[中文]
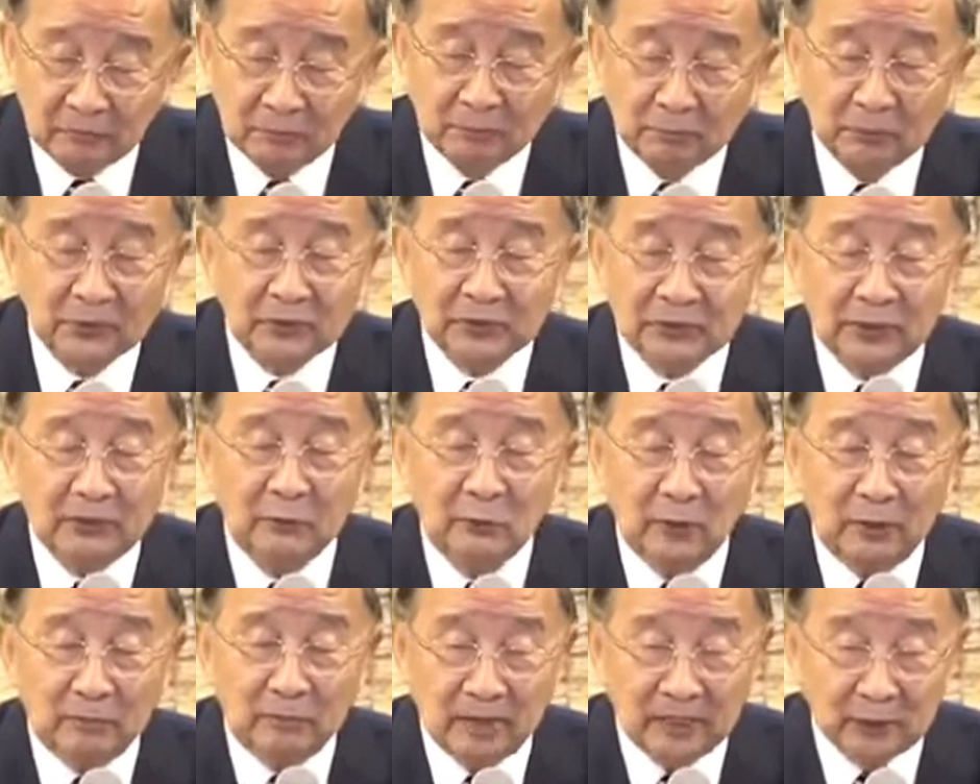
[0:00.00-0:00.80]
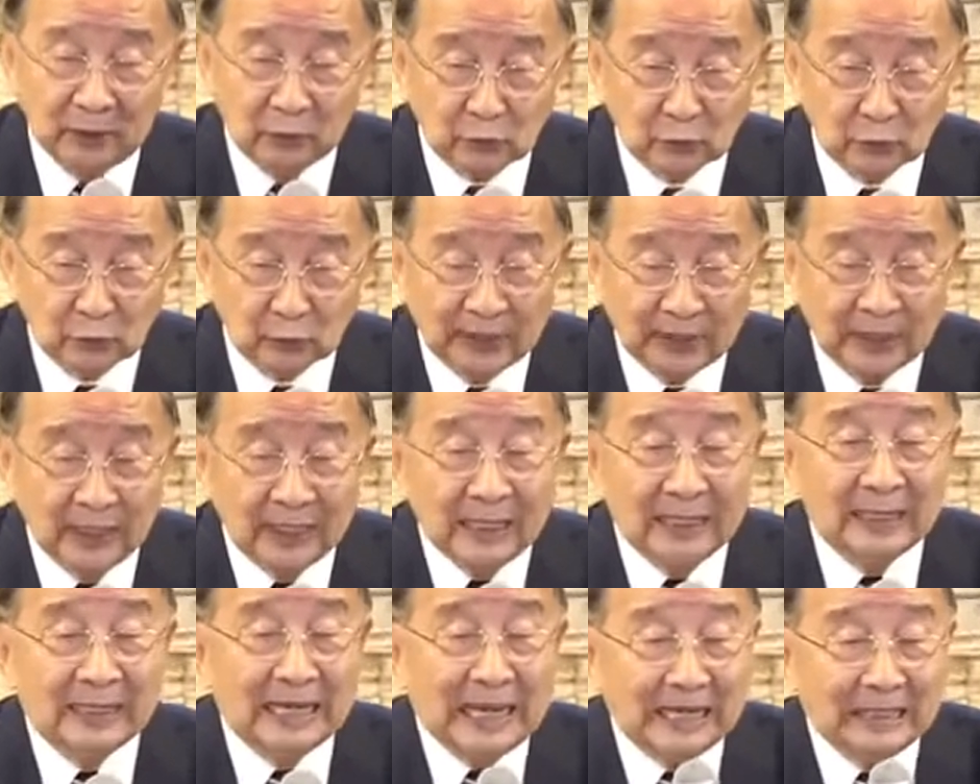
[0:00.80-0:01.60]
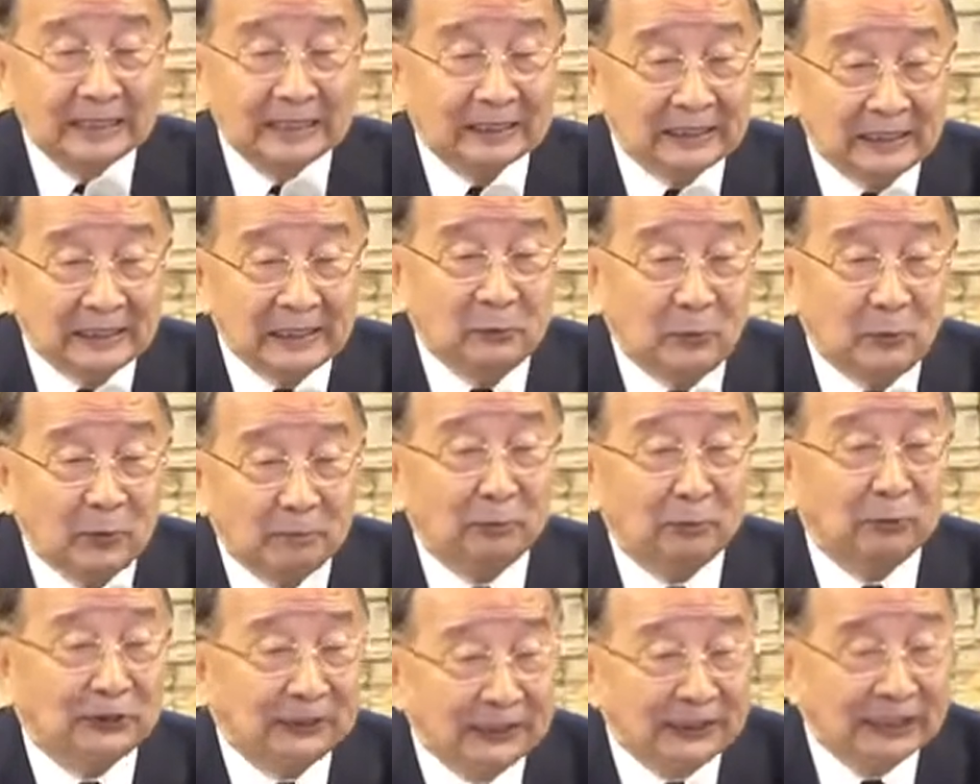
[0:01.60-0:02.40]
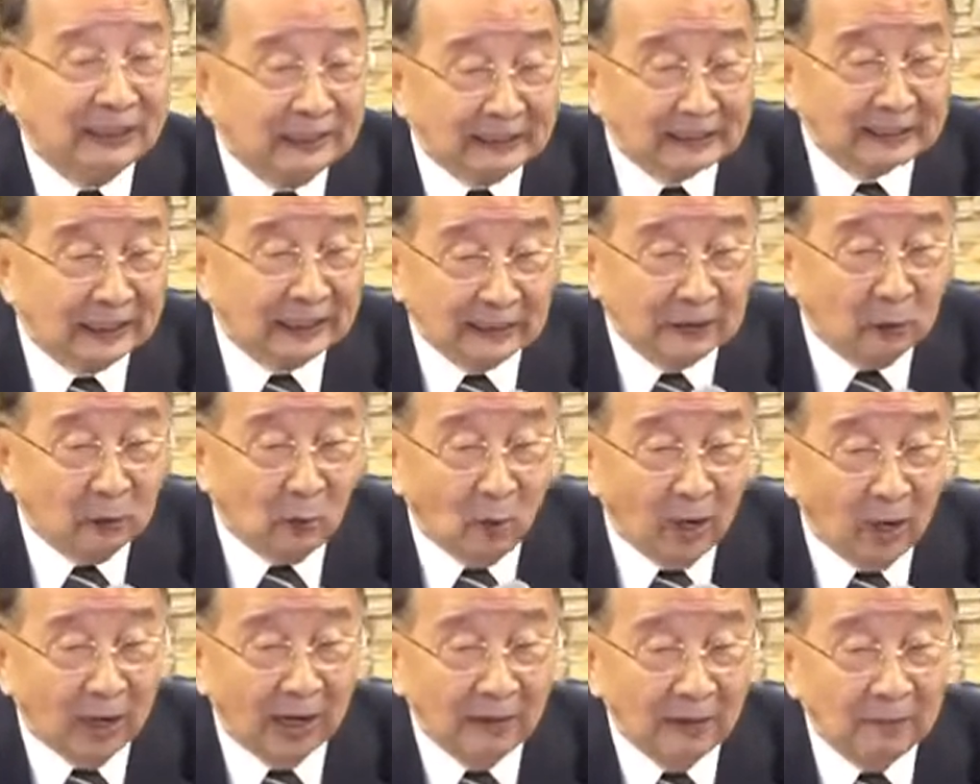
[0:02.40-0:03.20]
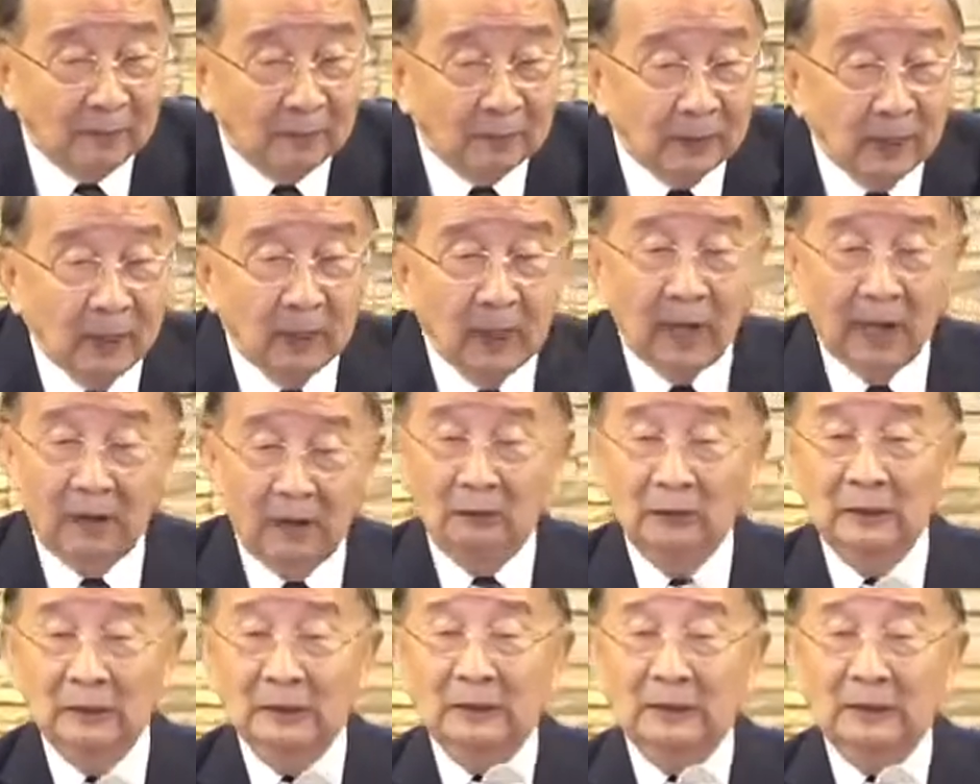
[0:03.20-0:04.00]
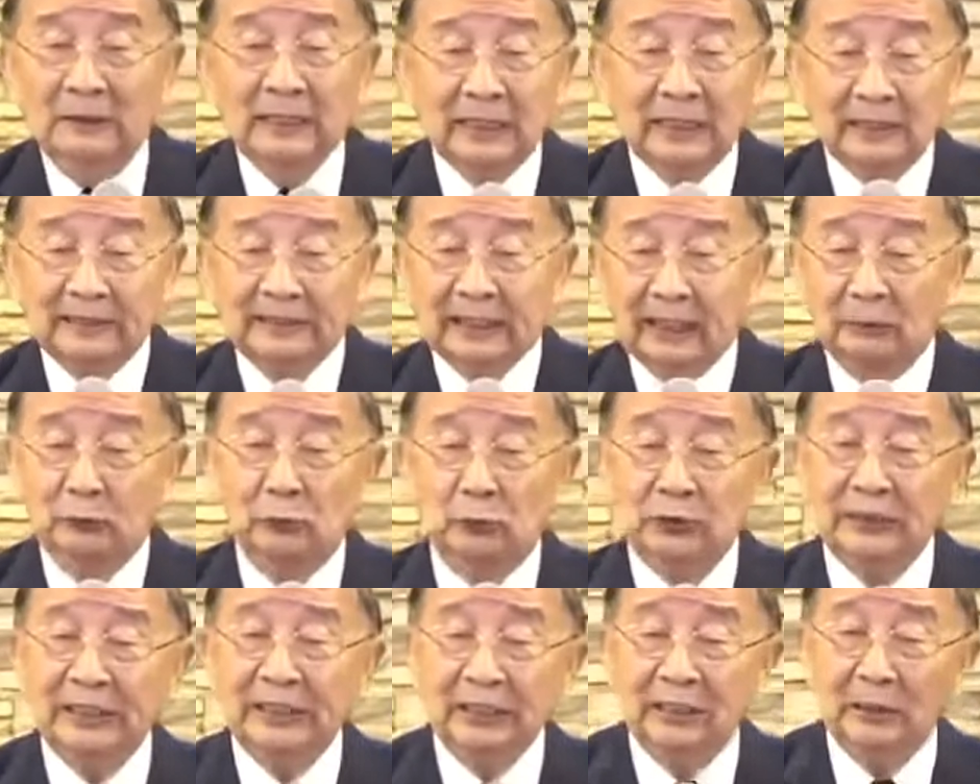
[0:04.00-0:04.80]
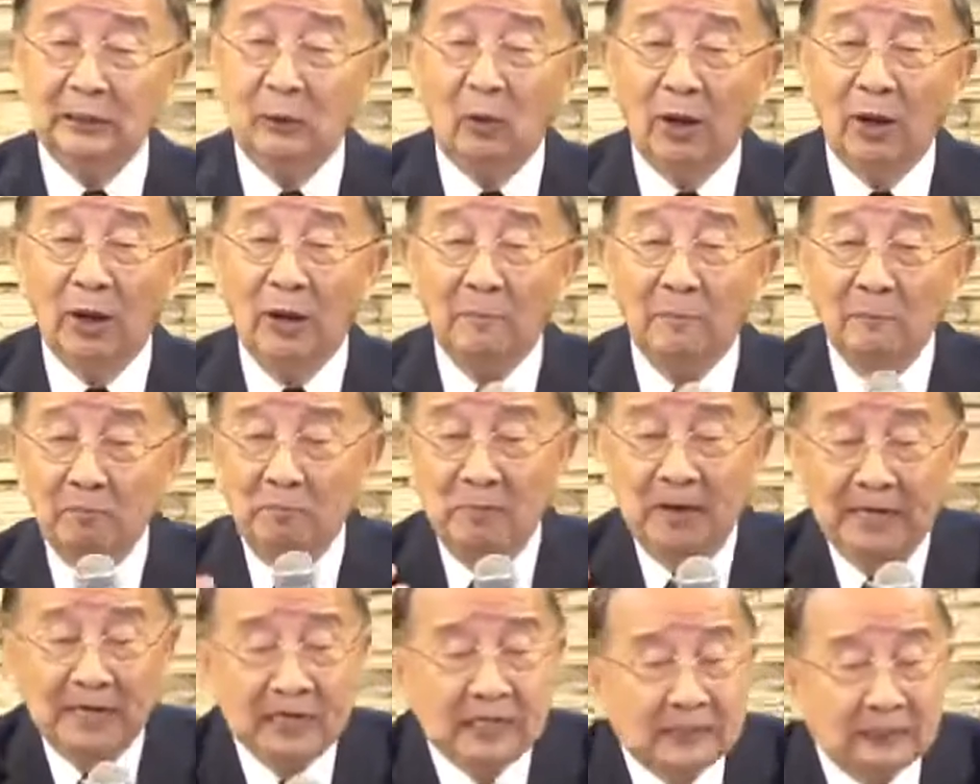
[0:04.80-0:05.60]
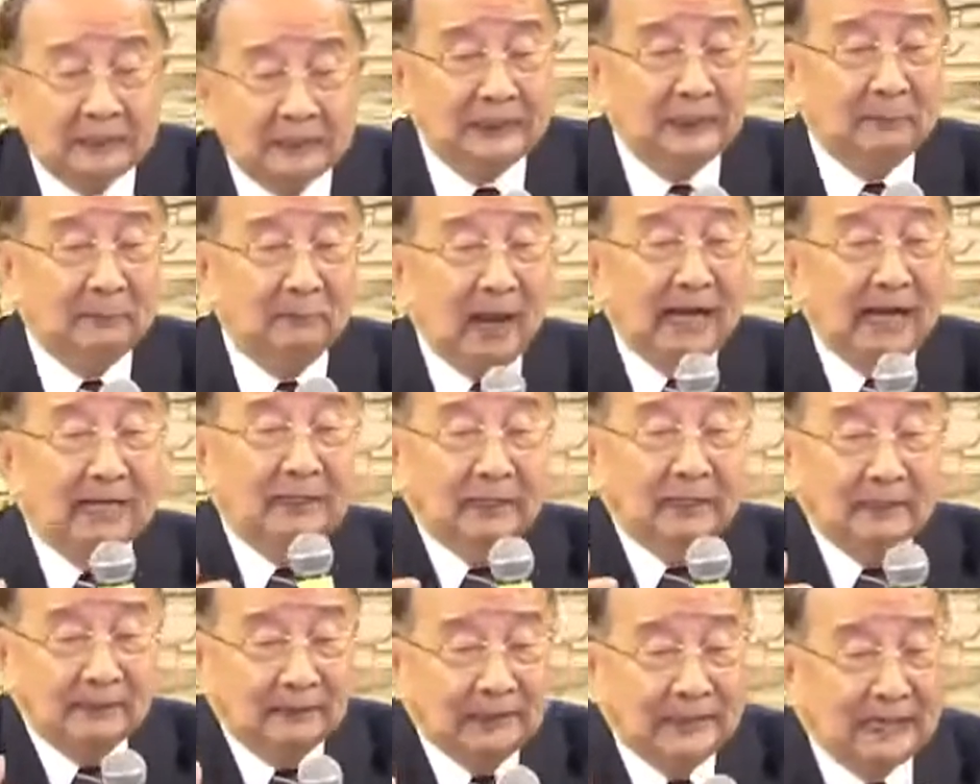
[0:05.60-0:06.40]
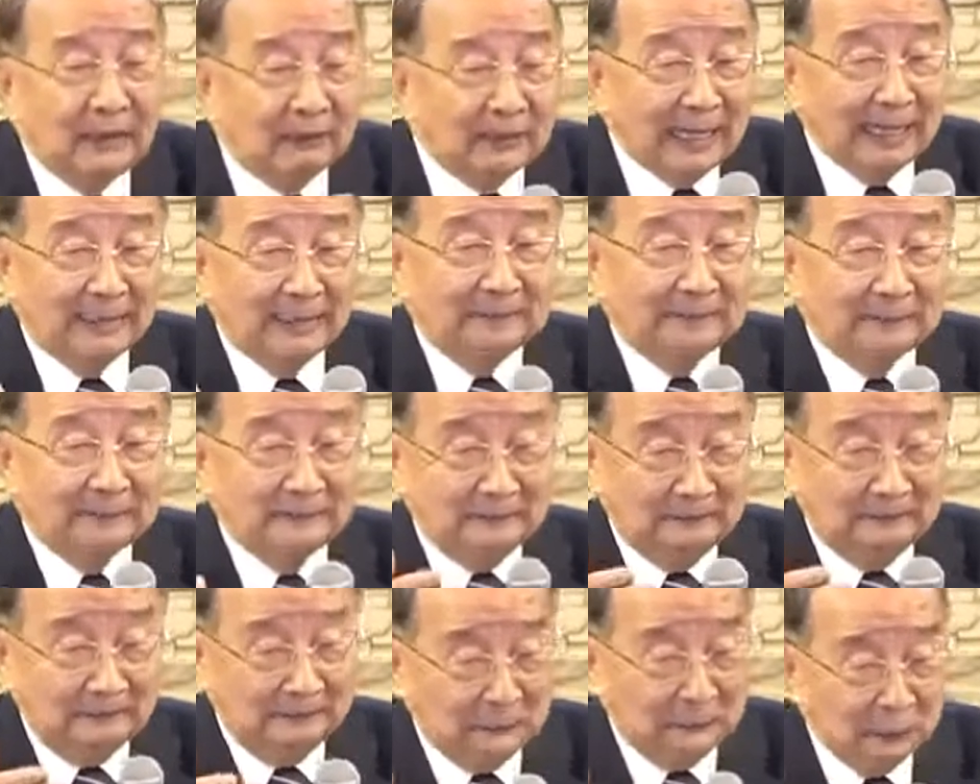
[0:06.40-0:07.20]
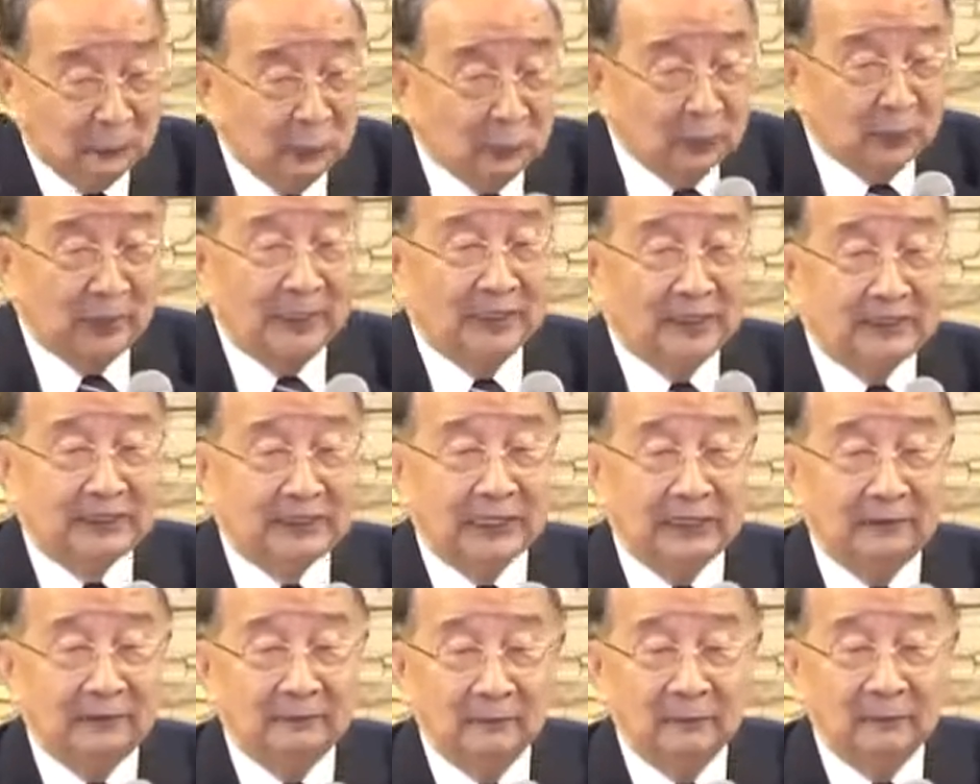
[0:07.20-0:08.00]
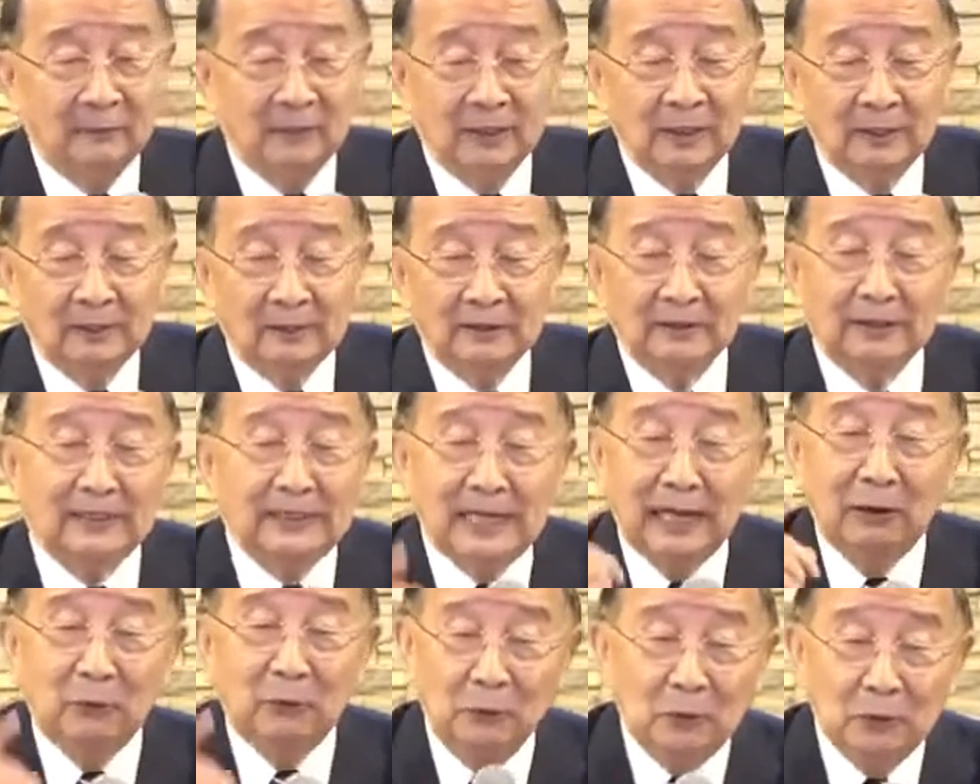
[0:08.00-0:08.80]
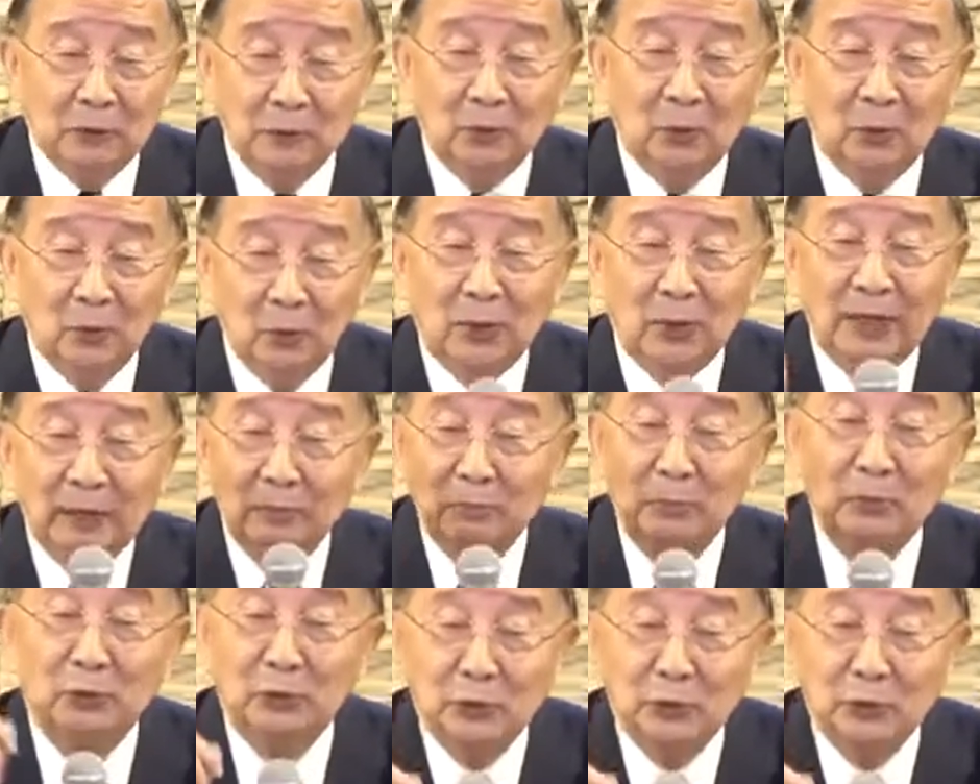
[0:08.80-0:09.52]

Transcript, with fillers: 不是因为没有水，乃是因为不听神的话。好，那假如这样的话，每一个礼拜你要来聚会以前，你要为牧